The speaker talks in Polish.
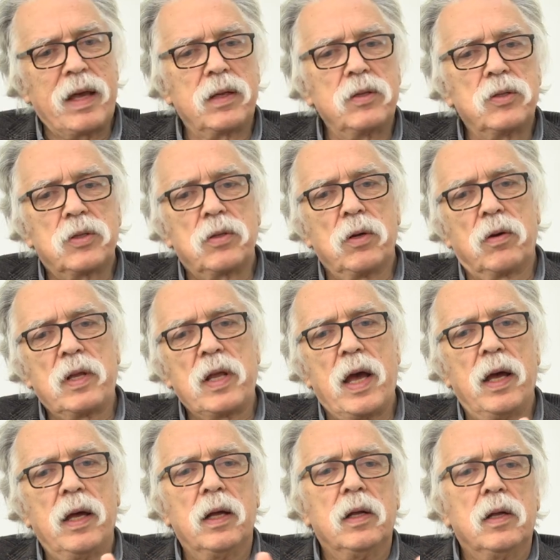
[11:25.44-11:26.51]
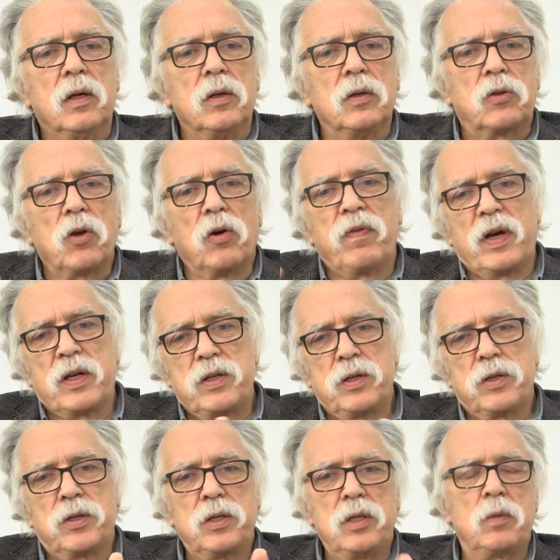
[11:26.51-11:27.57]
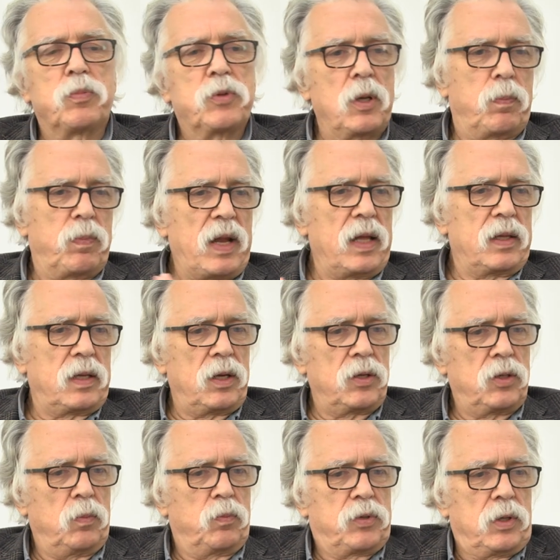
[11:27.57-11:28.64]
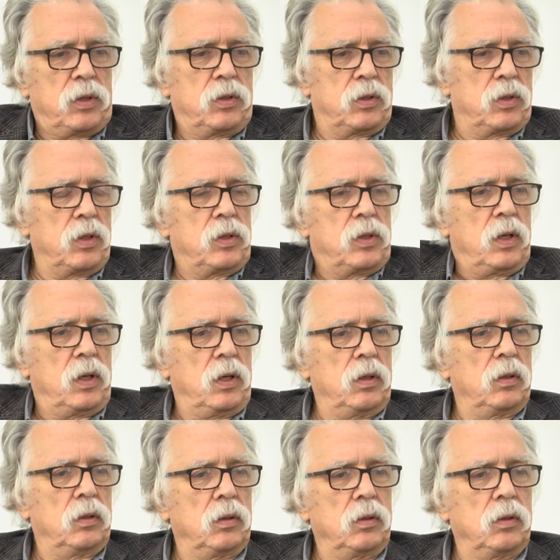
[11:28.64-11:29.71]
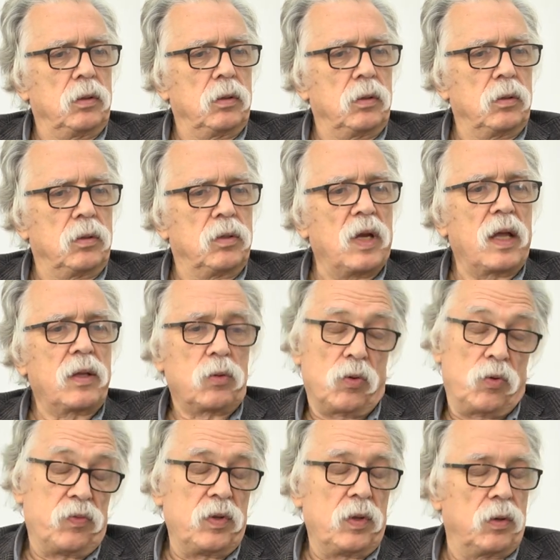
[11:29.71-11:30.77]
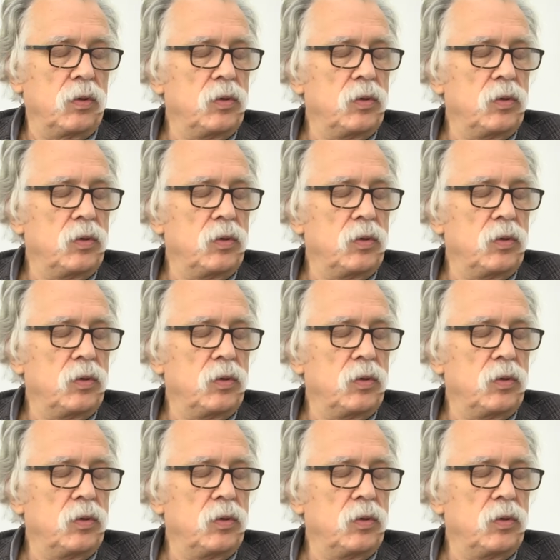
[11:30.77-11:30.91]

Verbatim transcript: ta historia towarzyszy i przeplata się przez życie e, dziadków i